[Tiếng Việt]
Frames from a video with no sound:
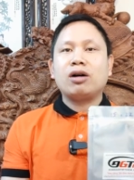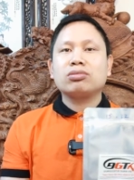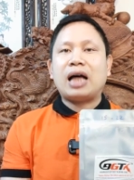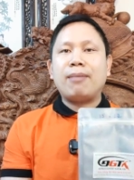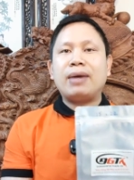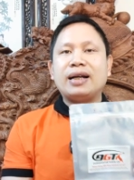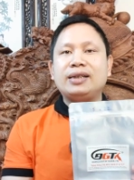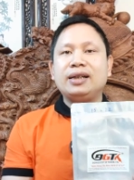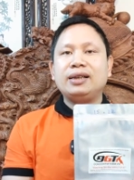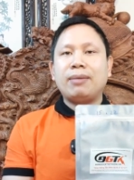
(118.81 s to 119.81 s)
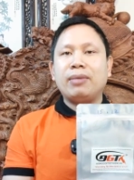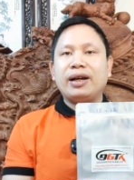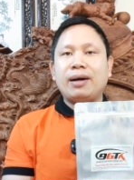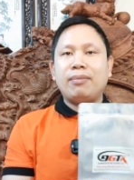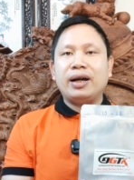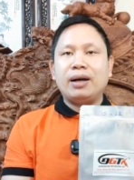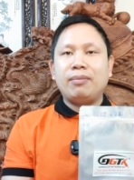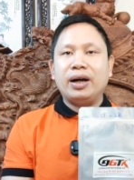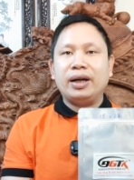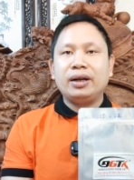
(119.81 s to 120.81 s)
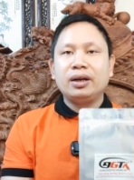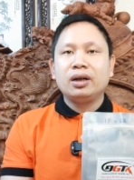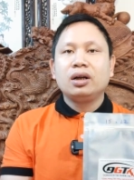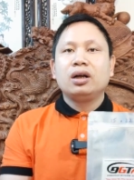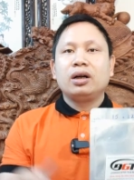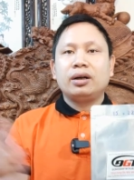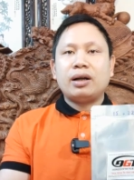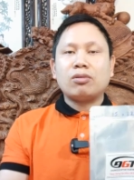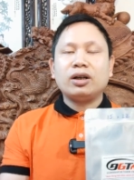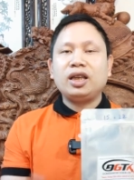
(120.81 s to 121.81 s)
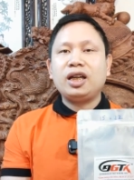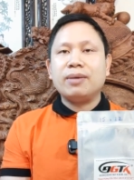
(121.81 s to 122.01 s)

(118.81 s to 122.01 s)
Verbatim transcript: 0839575757 Đóng gói tiết